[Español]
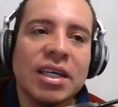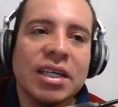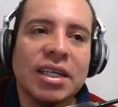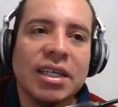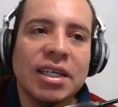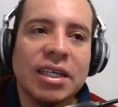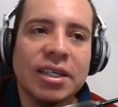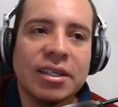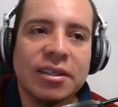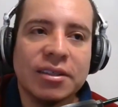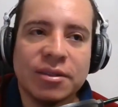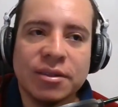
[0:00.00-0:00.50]

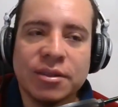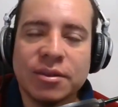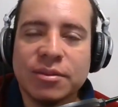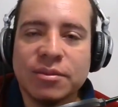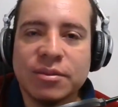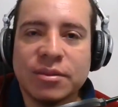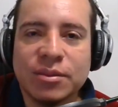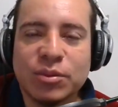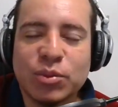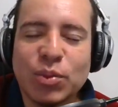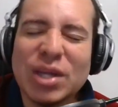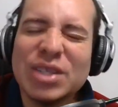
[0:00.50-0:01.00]
Y
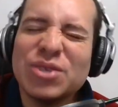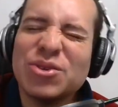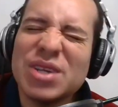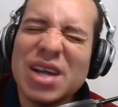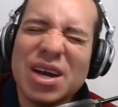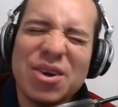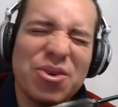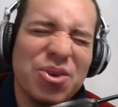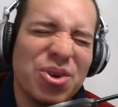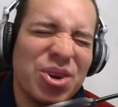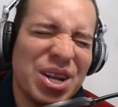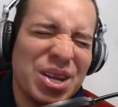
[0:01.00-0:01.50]
va a
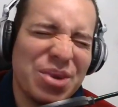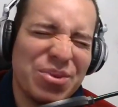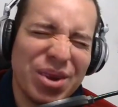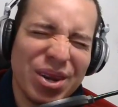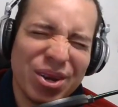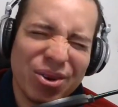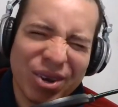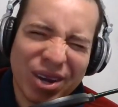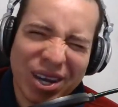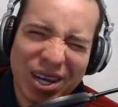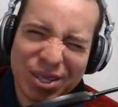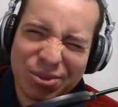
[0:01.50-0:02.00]
sonar horrible
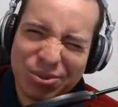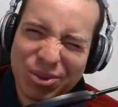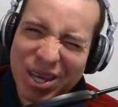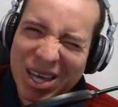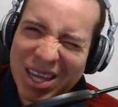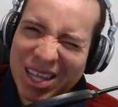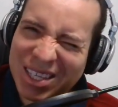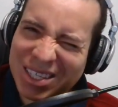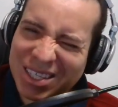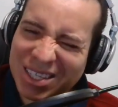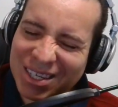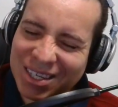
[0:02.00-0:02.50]
lo que les voy
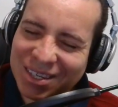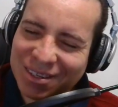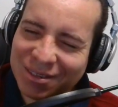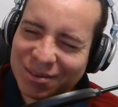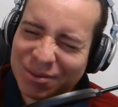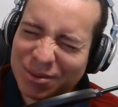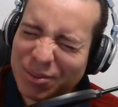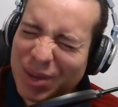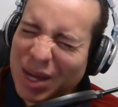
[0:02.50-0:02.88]
a decir,